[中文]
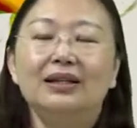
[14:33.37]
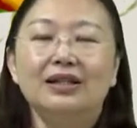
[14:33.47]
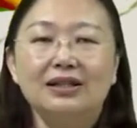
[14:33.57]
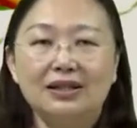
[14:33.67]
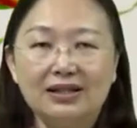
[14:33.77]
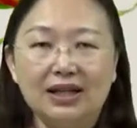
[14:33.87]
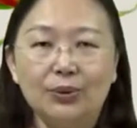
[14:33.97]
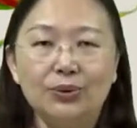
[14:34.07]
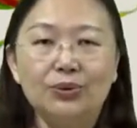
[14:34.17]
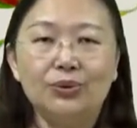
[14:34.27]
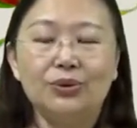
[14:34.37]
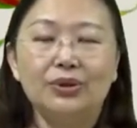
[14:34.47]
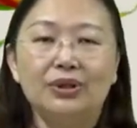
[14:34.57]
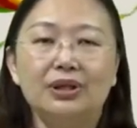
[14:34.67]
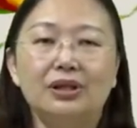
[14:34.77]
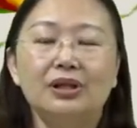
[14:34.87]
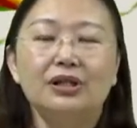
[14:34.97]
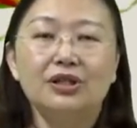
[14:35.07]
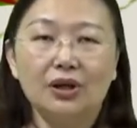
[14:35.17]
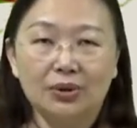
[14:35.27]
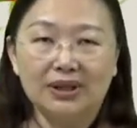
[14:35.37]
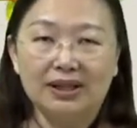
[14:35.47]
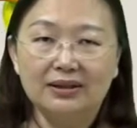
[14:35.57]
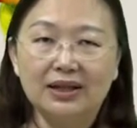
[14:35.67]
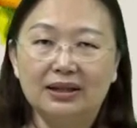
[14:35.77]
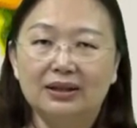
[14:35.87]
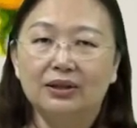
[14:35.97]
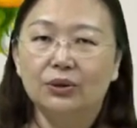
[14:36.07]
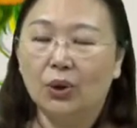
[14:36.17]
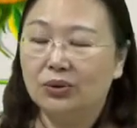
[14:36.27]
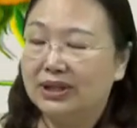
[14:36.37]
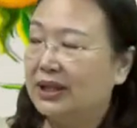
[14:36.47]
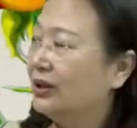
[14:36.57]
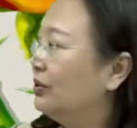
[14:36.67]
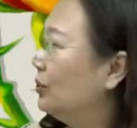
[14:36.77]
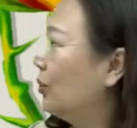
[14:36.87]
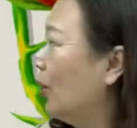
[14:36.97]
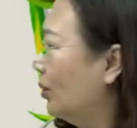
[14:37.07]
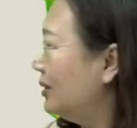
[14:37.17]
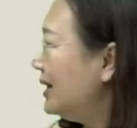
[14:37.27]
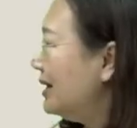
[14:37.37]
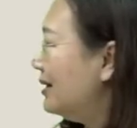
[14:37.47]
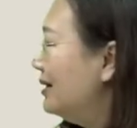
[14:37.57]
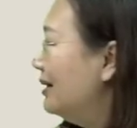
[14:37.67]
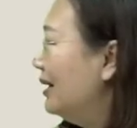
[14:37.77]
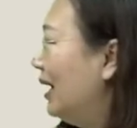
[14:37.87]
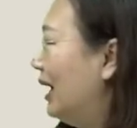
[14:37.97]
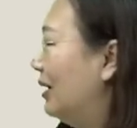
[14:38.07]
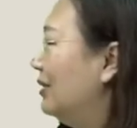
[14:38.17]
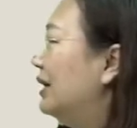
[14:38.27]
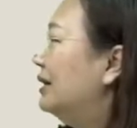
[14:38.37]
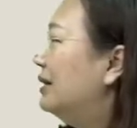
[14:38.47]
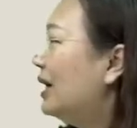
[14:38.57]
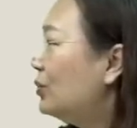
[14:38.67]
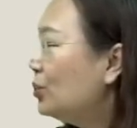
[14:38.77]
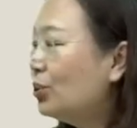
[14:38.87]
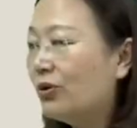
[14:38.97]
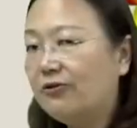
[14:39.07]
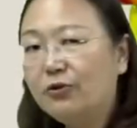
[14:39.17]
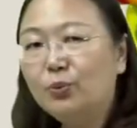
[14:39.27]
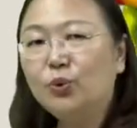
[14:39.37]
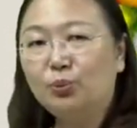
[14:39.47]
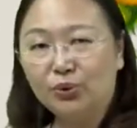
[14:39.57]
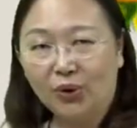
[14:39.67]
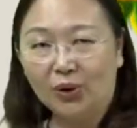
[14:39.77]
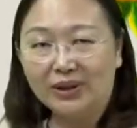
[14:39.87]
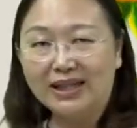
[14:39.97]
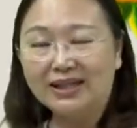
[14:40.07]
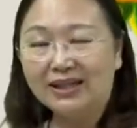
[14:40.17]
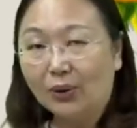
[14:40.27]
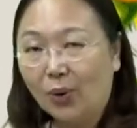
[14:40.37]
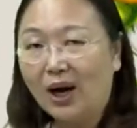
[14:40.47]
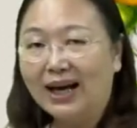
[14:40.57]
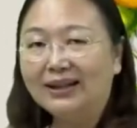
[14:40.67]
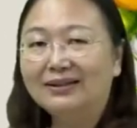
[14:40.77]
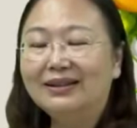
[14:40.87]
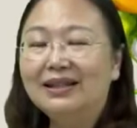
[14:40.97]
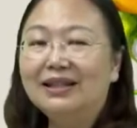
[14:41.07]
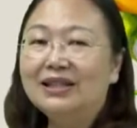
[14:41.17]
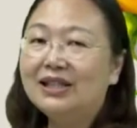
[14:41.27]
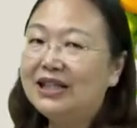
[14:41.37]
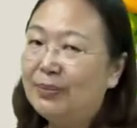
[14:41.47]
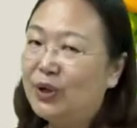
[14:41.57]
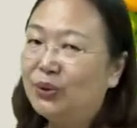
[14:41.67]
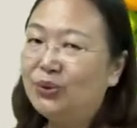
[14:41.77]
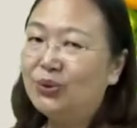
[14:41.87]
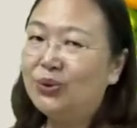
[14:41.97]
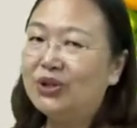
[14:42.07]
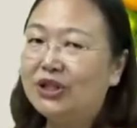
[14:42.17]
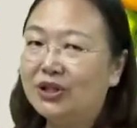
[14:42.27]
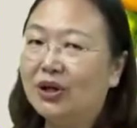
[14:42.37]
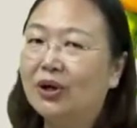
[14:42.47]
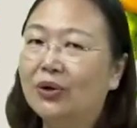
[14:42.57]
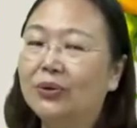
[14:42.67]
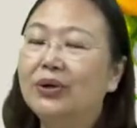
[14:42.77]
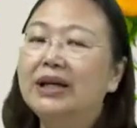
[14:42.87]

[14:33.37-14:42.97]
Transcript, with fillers: 事前允许，事后承认，统称同意。那如果父母不同意的话，事前没有允许，事后。